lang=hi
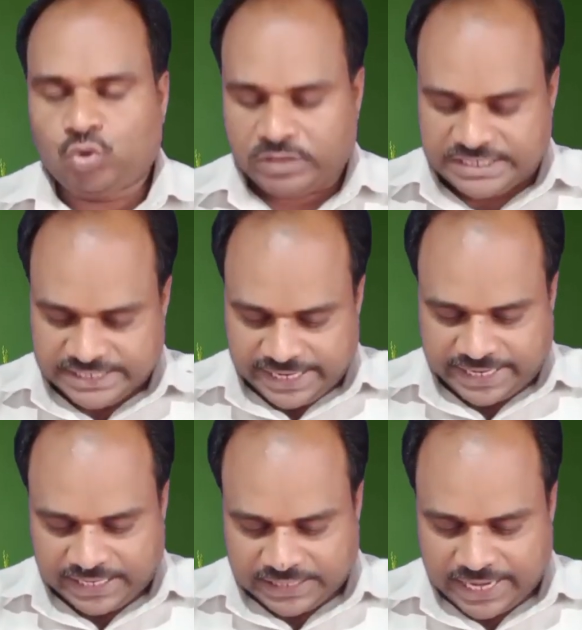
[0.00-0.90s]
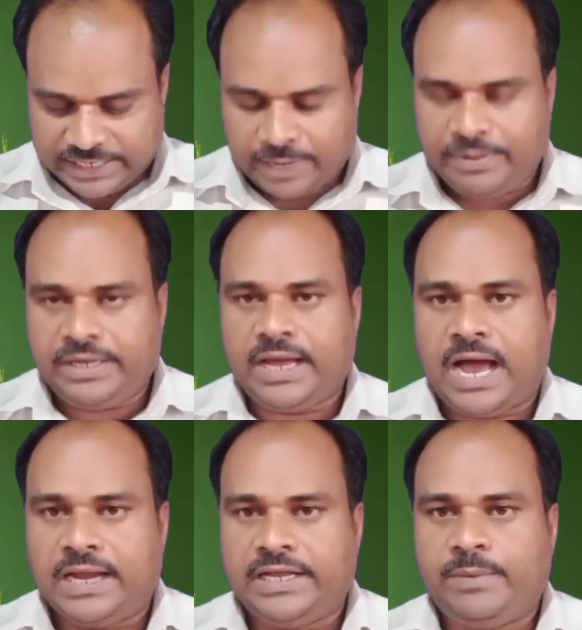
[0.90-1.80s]
तो किसी ने कहता कि अभी
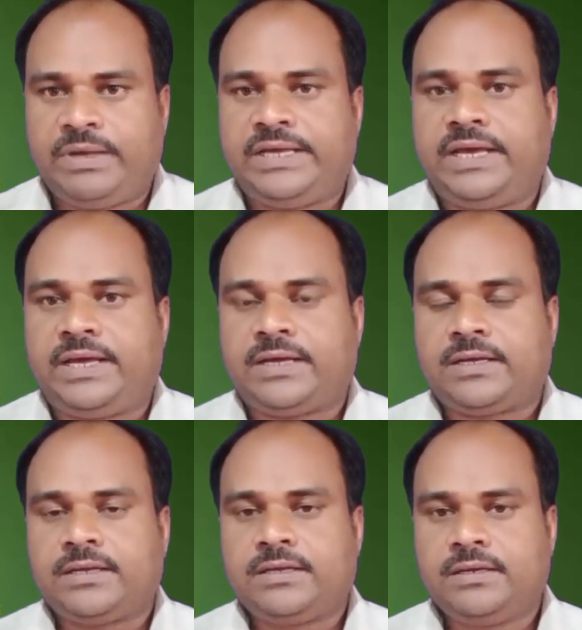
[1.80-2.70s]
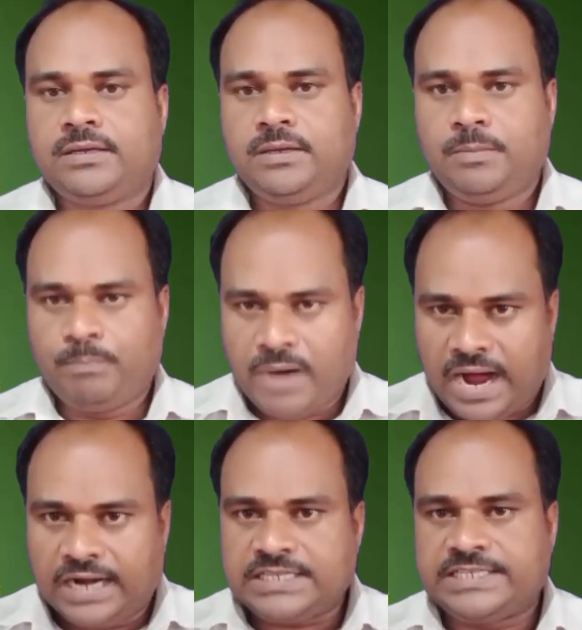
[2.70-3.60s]
हाल ही में ये
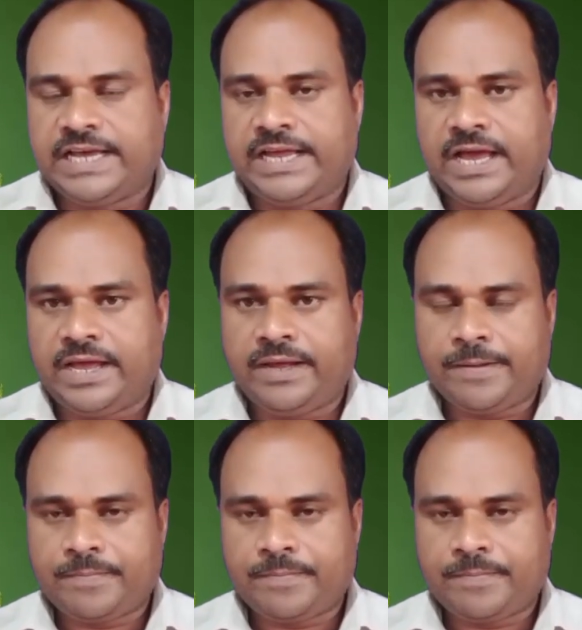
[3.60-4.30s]
बाहर से आया है